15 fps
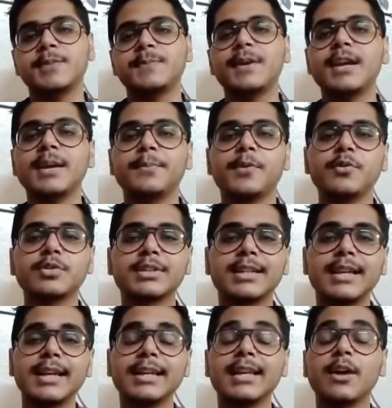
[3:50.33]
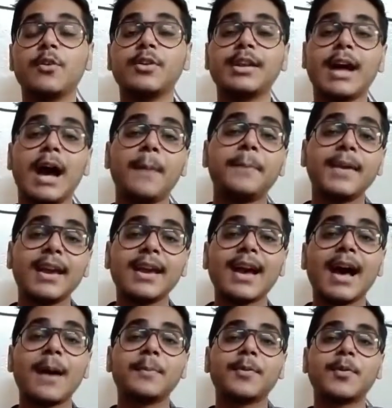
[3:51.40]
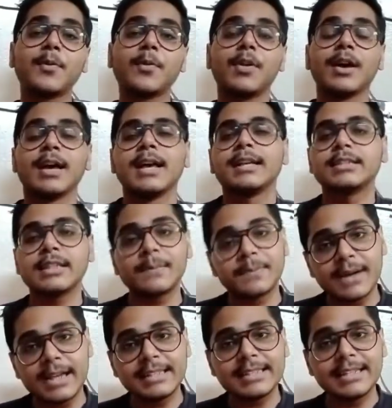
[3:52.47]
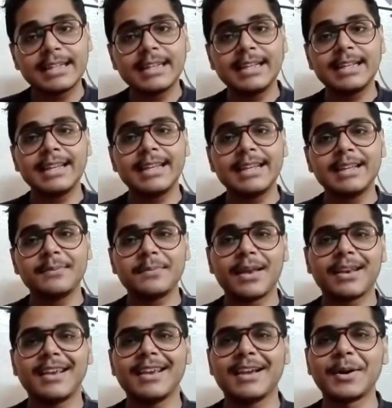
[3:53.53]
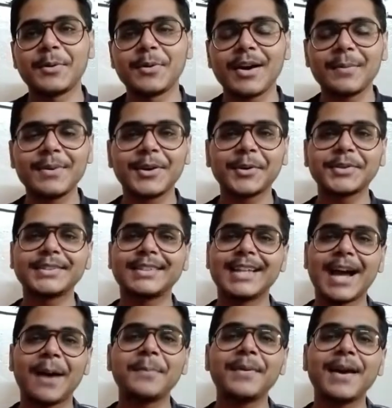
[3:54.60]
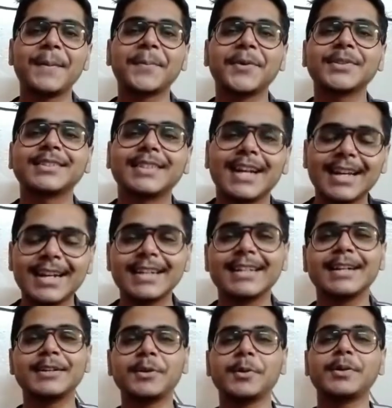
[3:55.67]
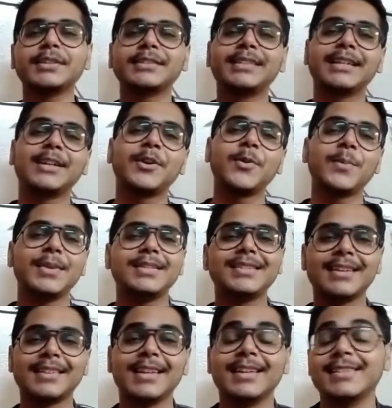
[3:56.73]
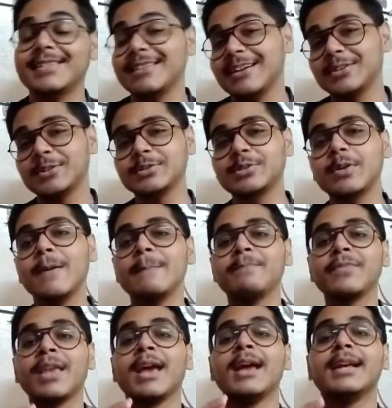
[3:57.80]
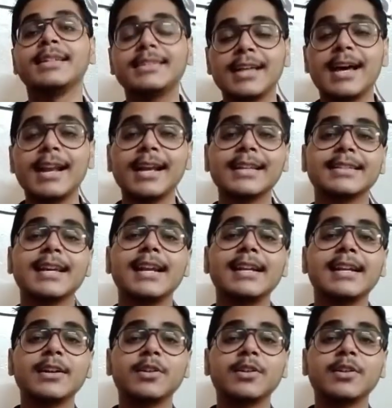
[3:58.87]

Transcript: इस पर पोस्ट की गई है और यहाँ पे आपको सरप्राइजिंगली मैं नहीं कहूँगा बिकॉज यहाँ पे आपको सारे टिकटॉकर्स देखने में मिल जाते हैं जी हाँ दोस्तों सारे के सारे